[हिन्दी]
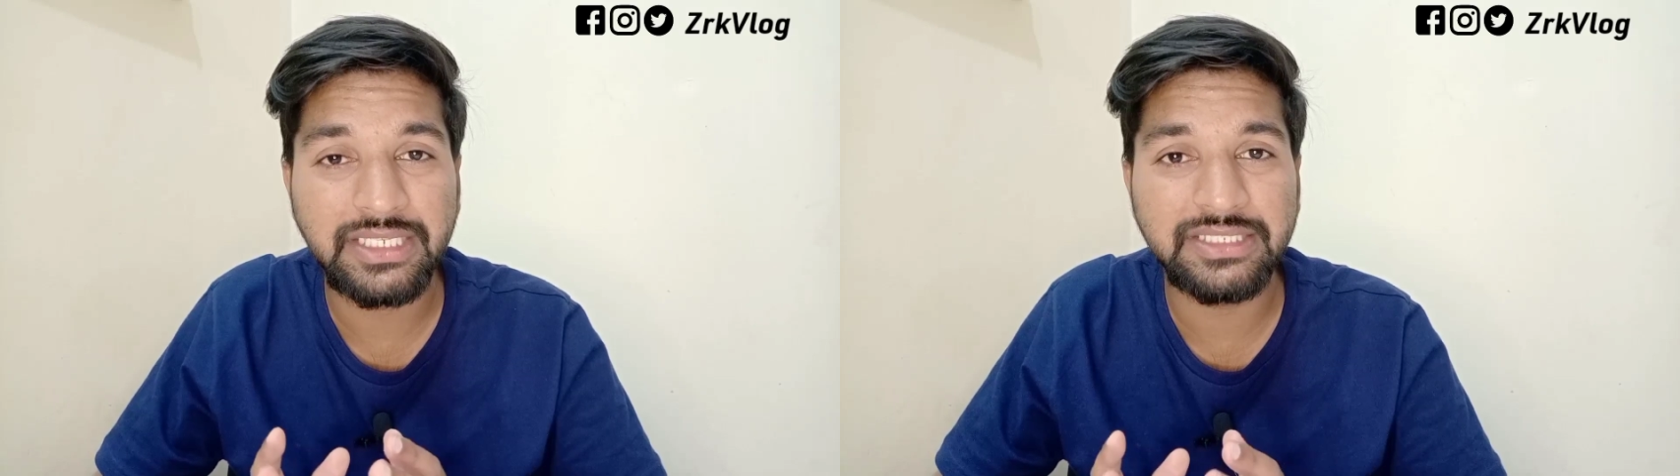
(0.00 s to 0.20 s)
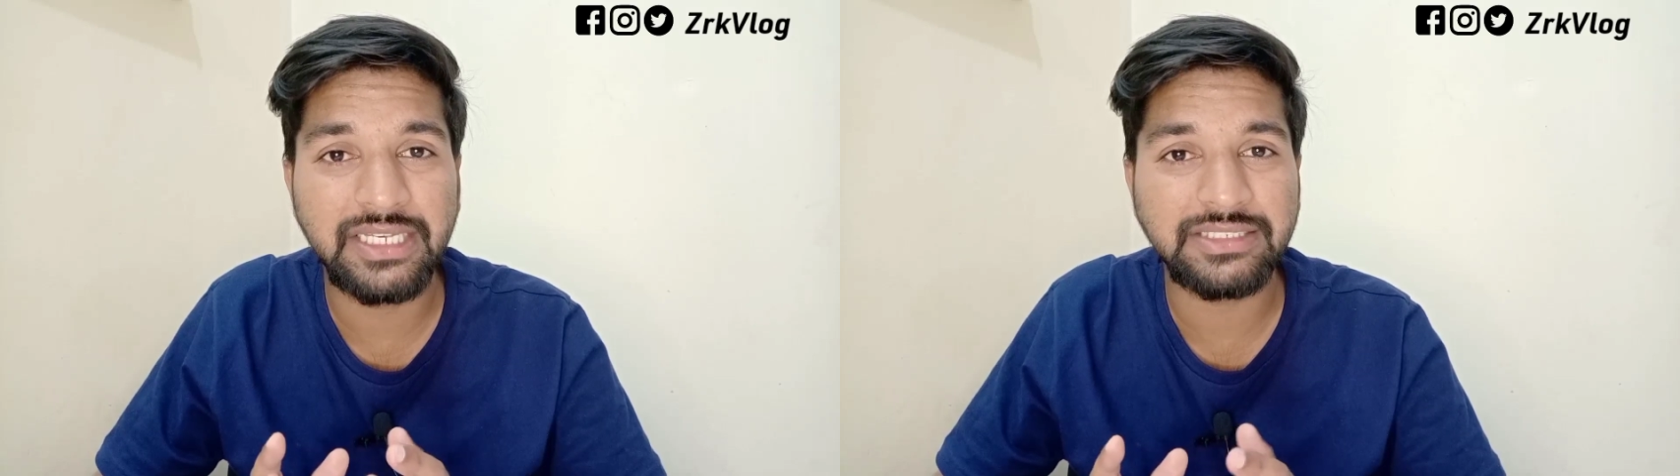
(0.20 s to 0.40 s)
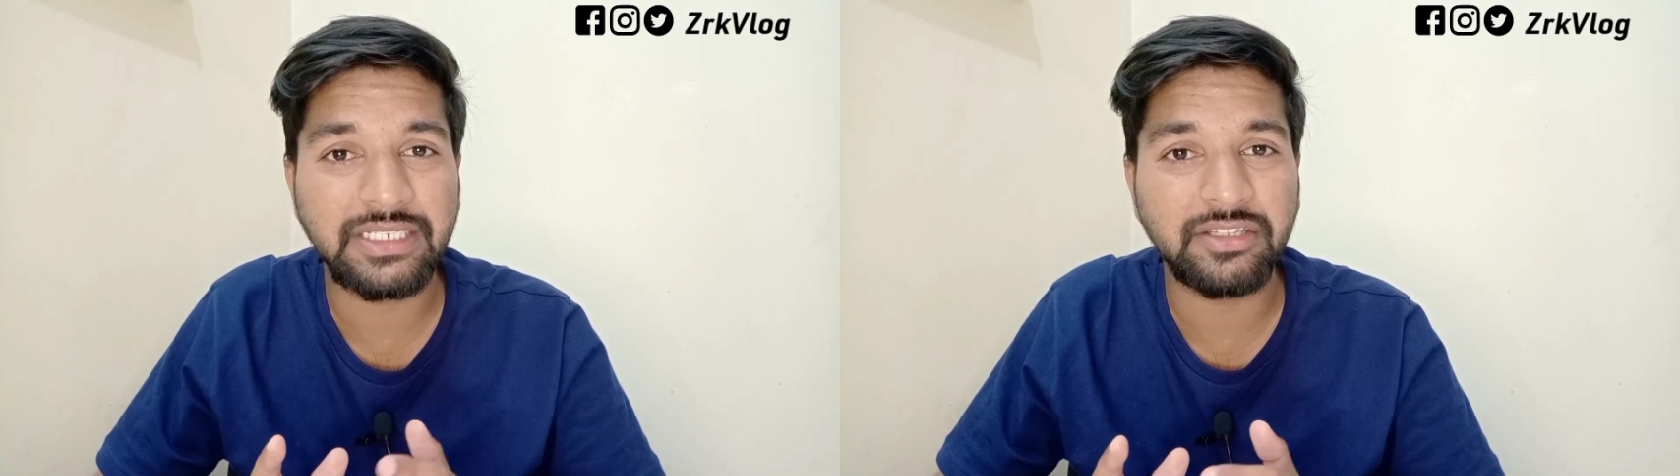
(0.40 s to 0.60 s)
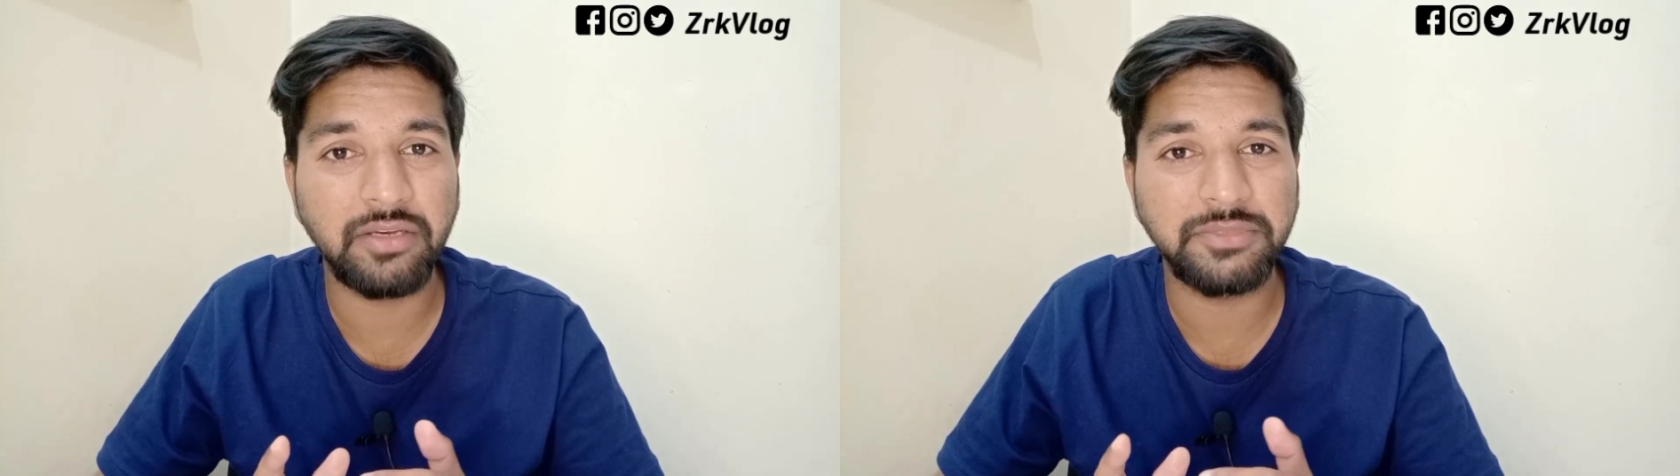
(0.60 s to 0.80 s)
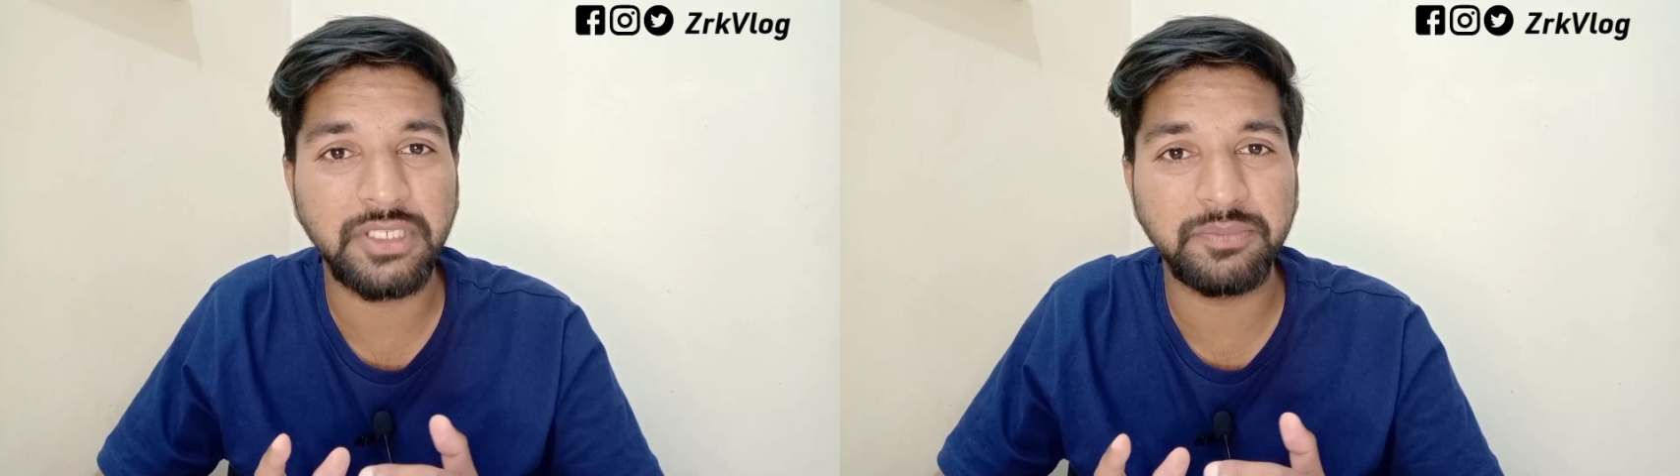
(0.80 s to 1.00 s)
ही नहीं जा सकते
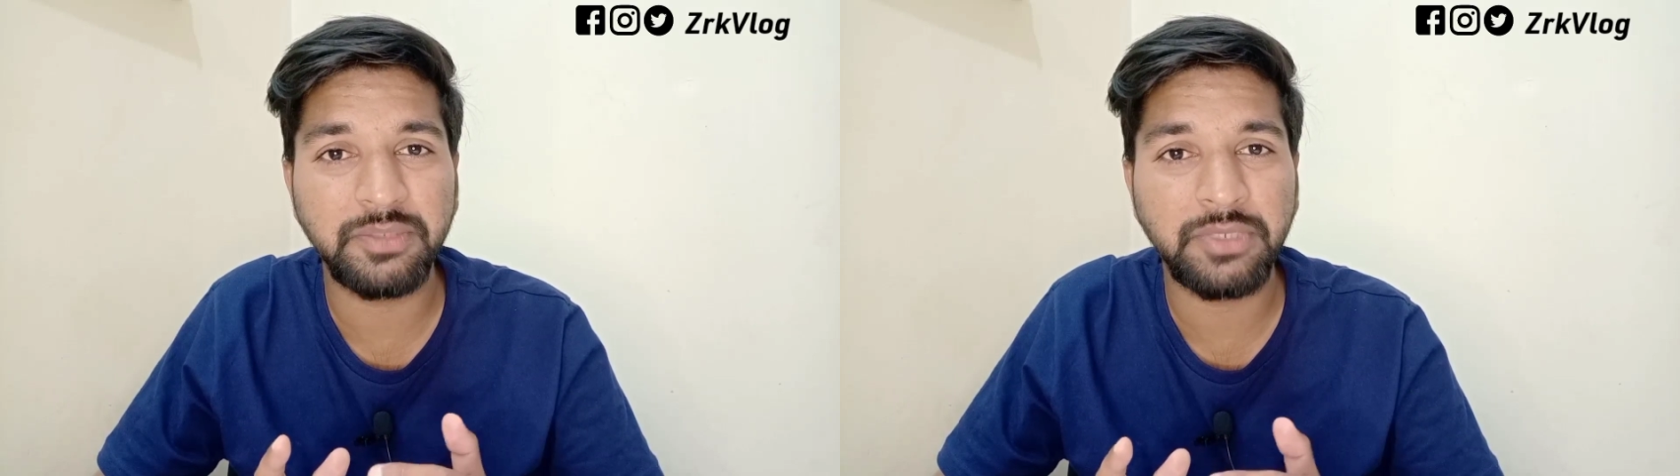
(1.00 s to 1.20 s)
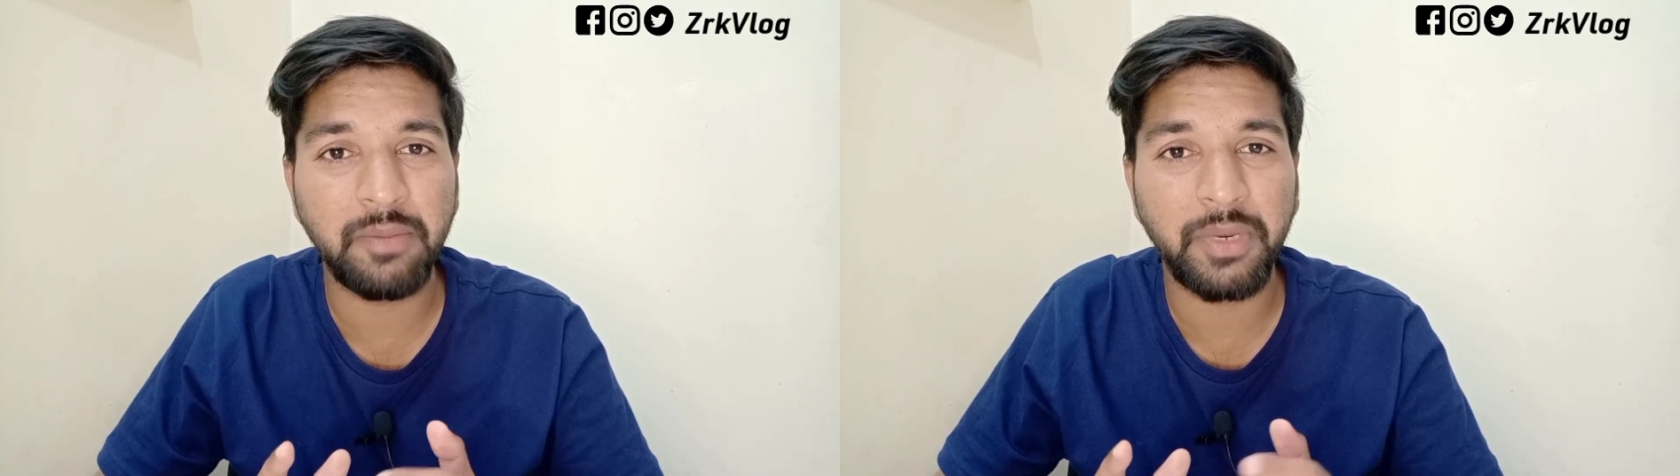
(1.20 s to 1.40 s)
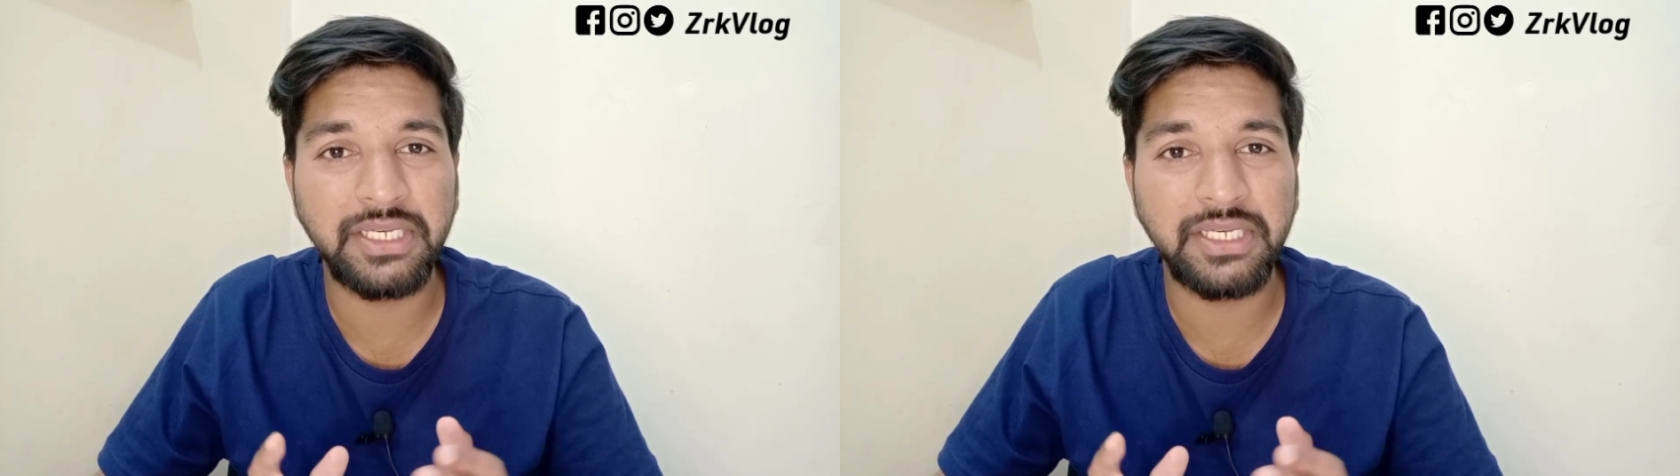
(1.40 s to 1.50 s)
अब जमजम का